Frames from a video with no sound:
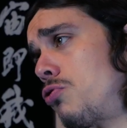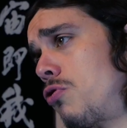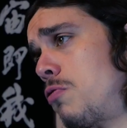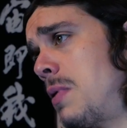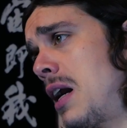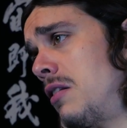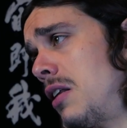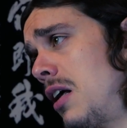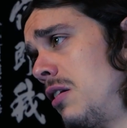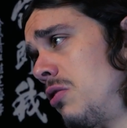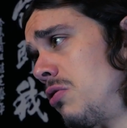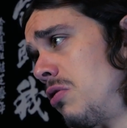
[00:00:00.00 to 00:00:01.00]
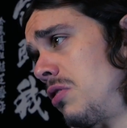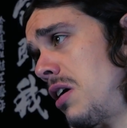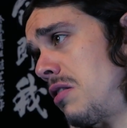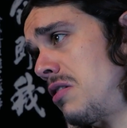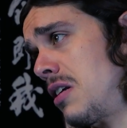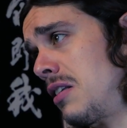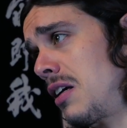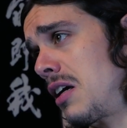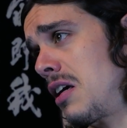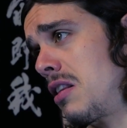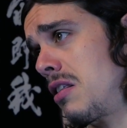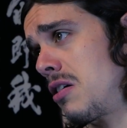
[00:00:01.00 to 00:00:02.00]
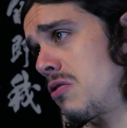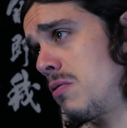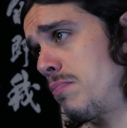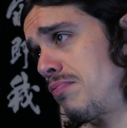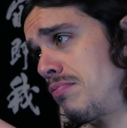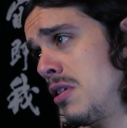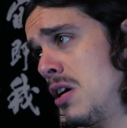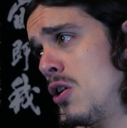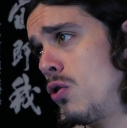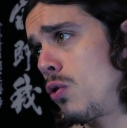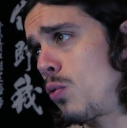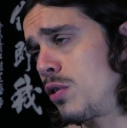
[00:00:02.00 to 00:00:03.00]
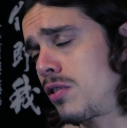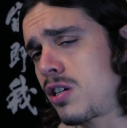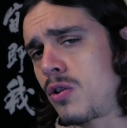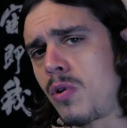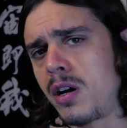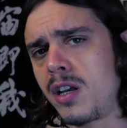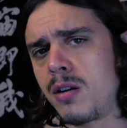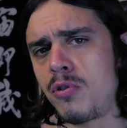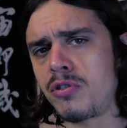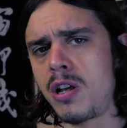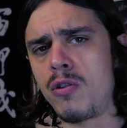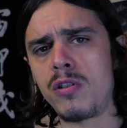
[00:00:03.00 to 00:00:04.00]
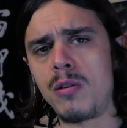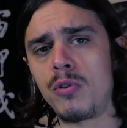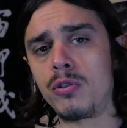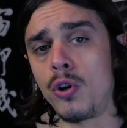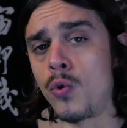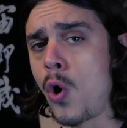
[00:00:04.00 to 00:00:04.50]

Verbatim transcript: eso no es para tanto, 17, 15, eso lo encuentras en cualquier boxeador del montón.